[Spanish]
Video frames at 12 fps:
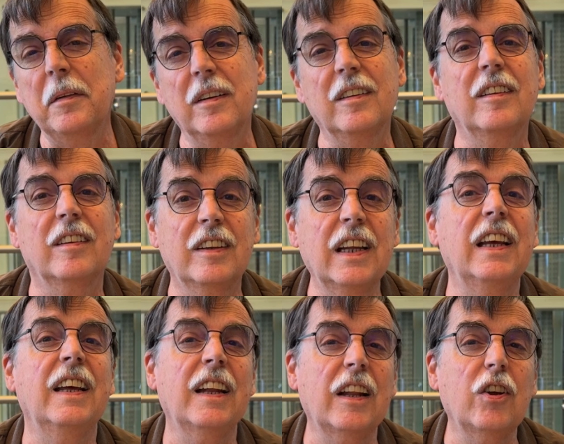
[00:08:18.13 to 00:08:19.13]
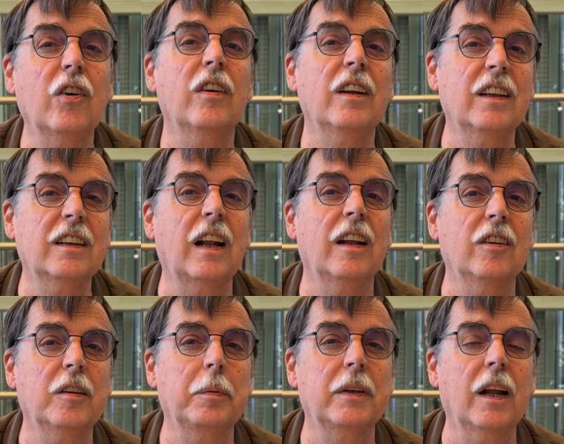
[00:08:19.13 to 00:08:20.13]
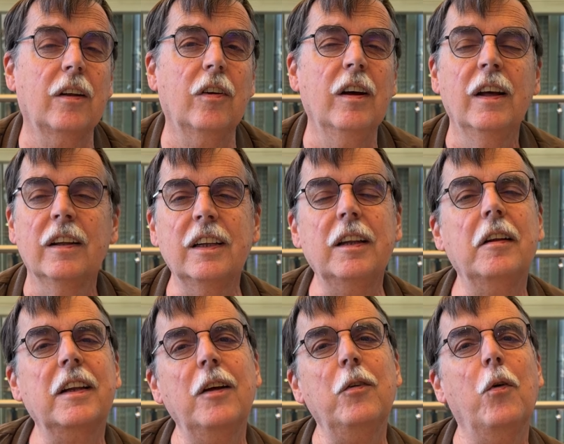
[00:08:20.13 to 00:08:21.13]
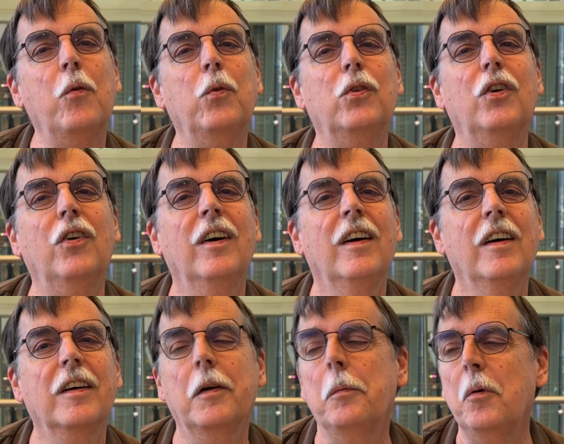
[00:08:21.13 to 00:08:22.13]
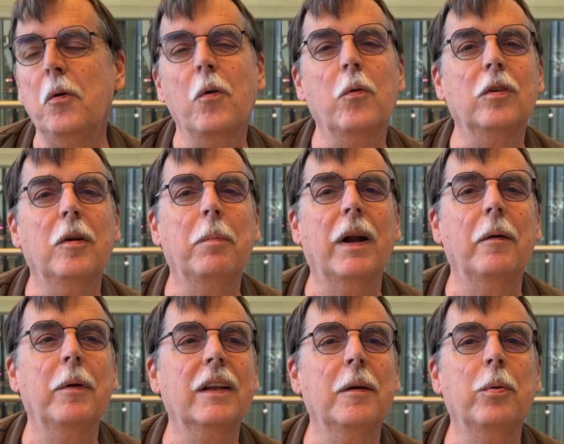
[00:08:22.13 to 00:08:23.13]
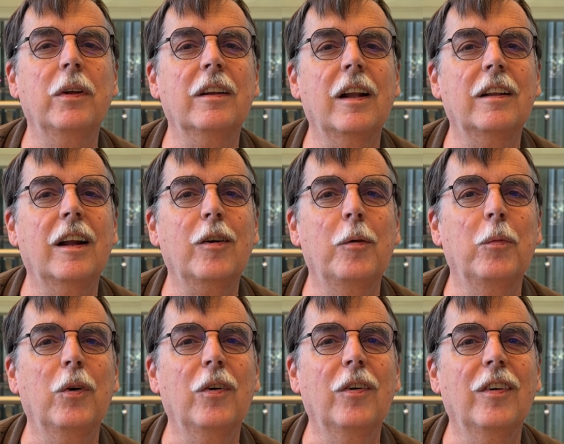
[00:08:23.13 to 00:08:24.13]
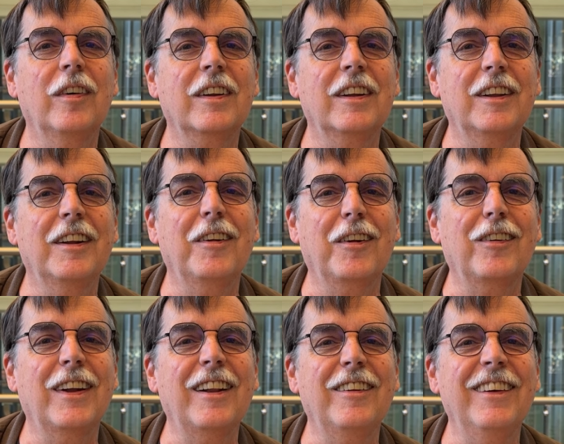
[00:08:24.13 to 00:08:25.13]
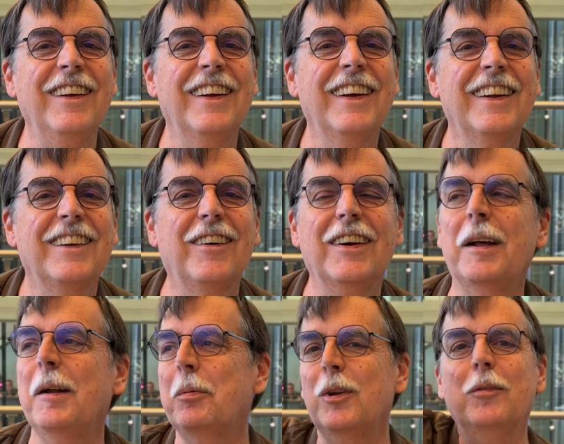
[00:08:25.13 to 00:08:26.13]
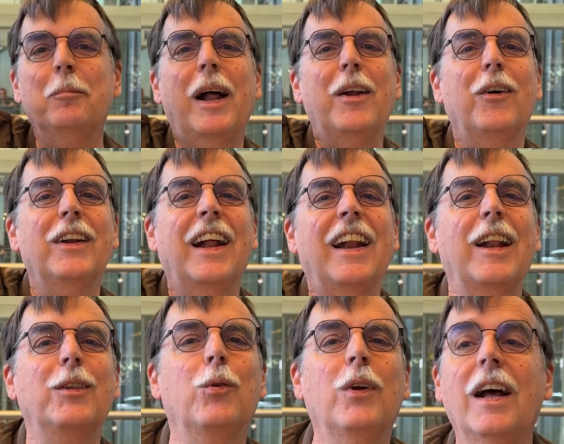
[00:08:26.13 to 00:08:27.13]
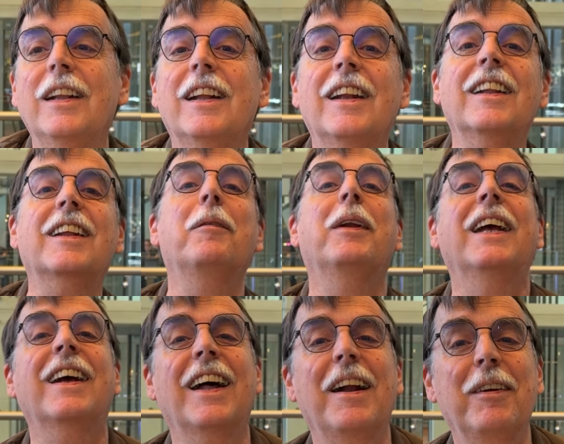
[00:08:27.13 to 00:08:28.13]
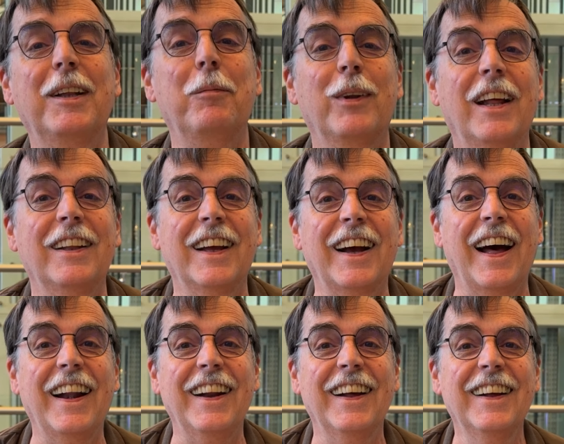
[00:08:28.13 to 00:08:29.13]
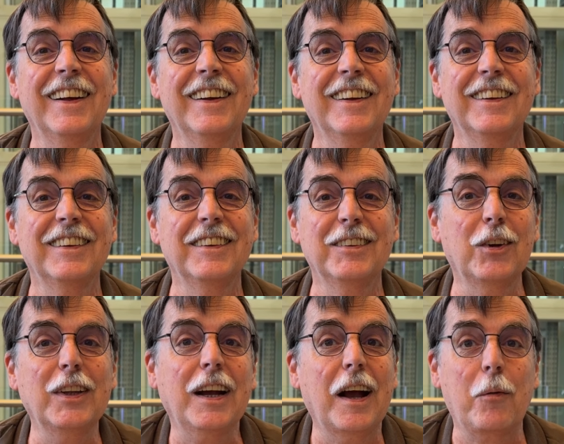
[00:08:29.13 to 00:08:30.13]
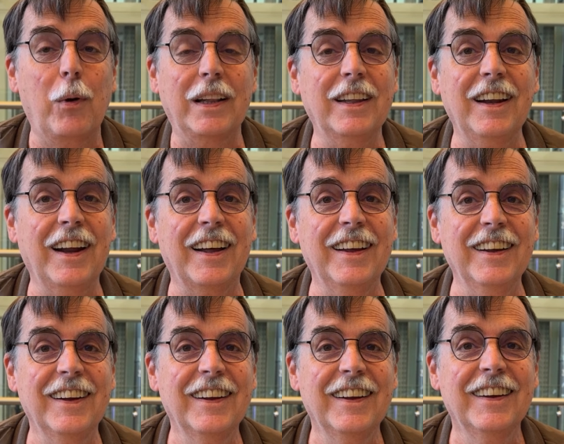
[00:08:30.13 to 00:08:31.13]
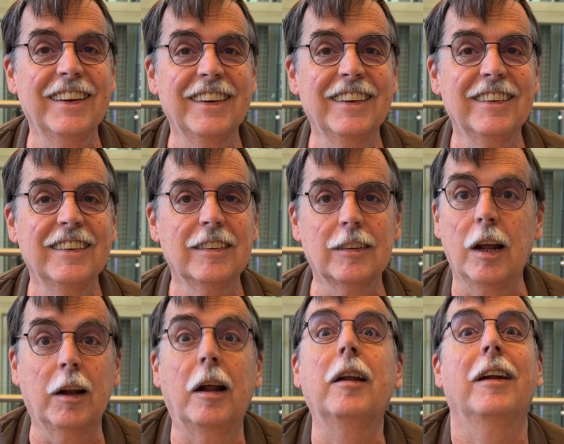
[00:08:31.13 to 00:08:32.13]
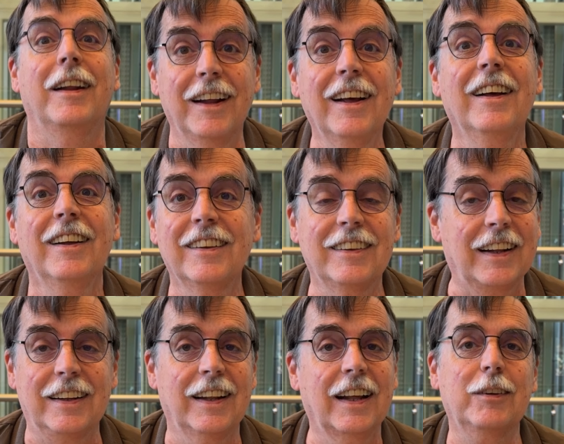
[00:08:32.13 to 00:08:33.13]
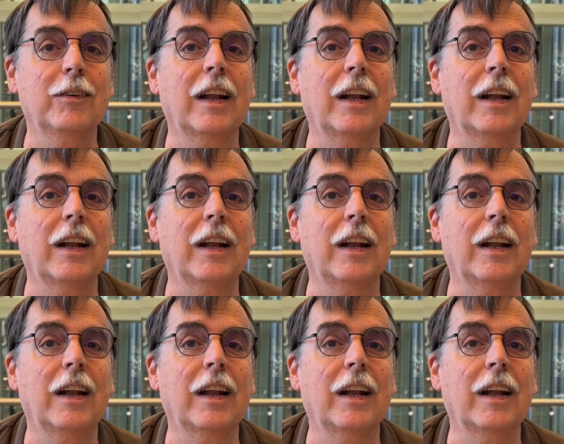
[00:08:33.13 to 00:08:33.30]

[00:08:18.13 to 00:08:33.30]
nació. Sí, nació con ese talento especial, ¿no? Si ¿Sabes que hay un concurso que hubo un concurso para ver quién podía saltar como Cristiano, Ronaldo, ¿no? Que le pusieron un balón a la altura y tenías que brincar a ver si podías llegar. No, no, no llega cualquiera, ¿eh? Es un animal, un chita, o sea, es,